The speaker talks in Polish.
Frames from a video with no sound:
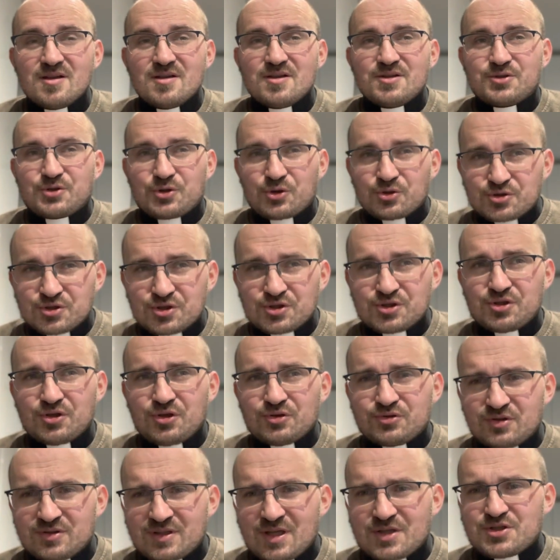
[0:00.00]
Troszczyć się o
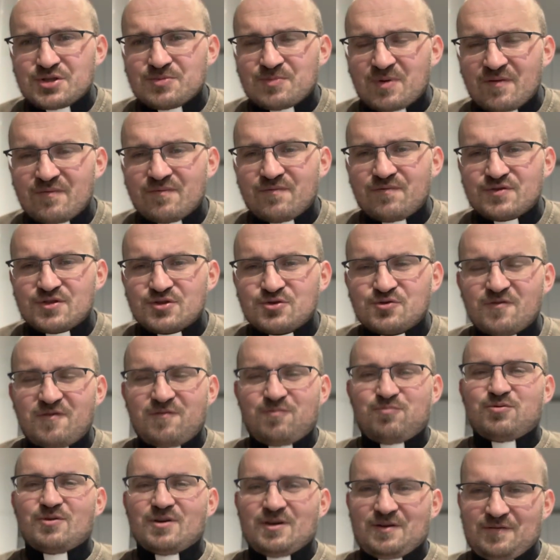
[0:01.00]
to, na co mam w życiu
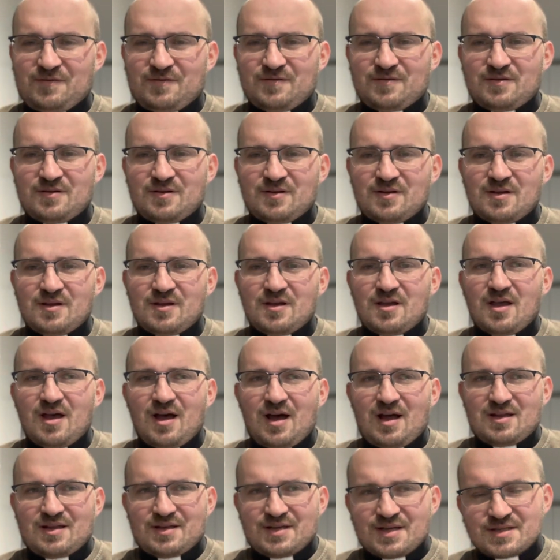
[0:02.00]
wpływ.
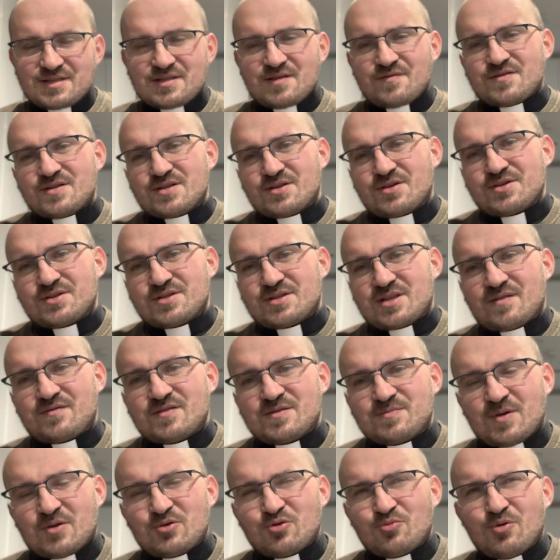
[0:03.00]
Ale resztę wszystko zostawić
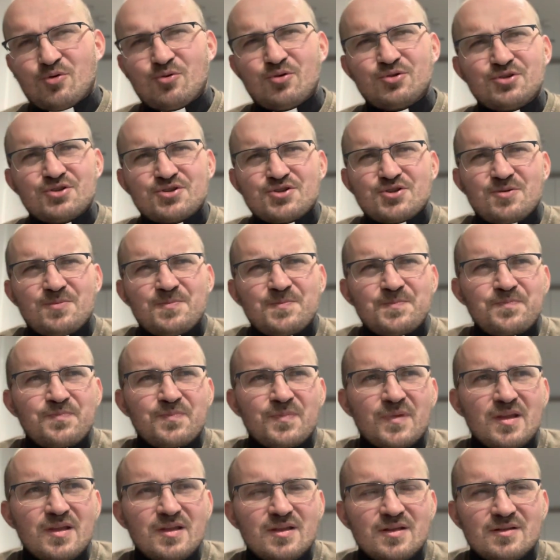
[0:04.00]
Panu Bogu. To, co,
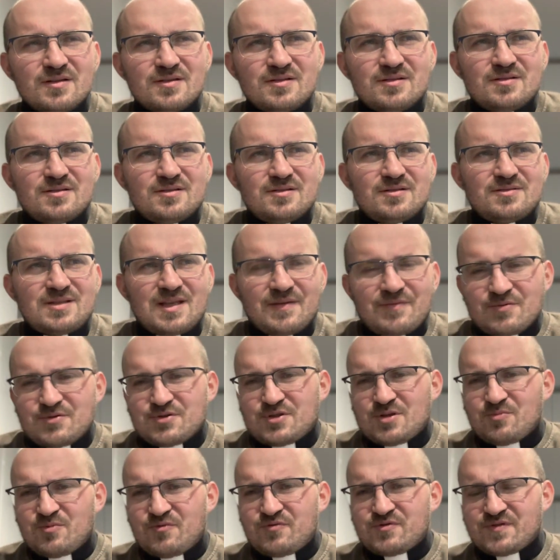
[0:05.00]
y, nie wiem, czy
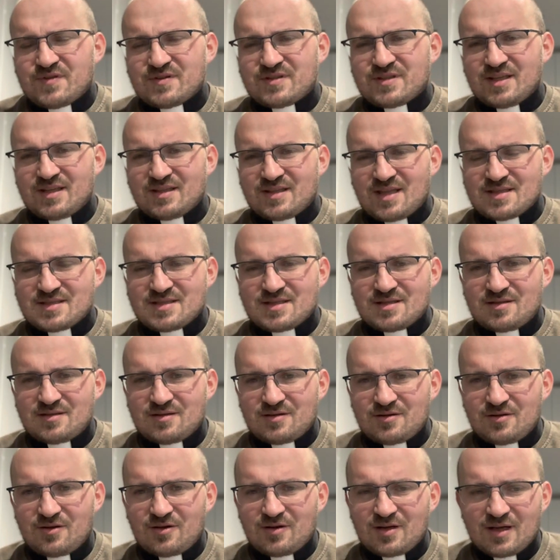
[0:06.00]
to mówi święty Ignacy
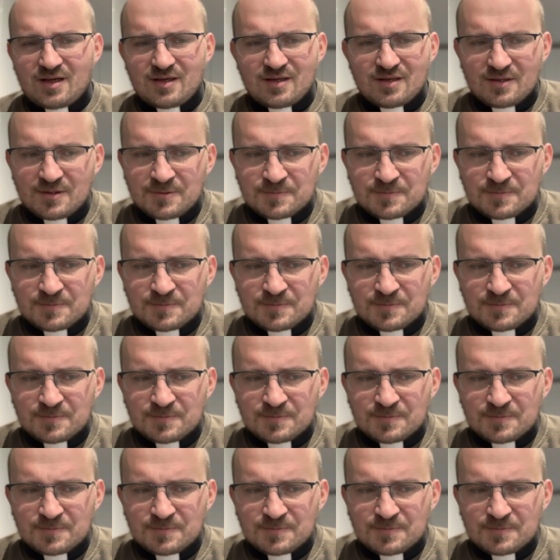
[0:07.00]
Loyola,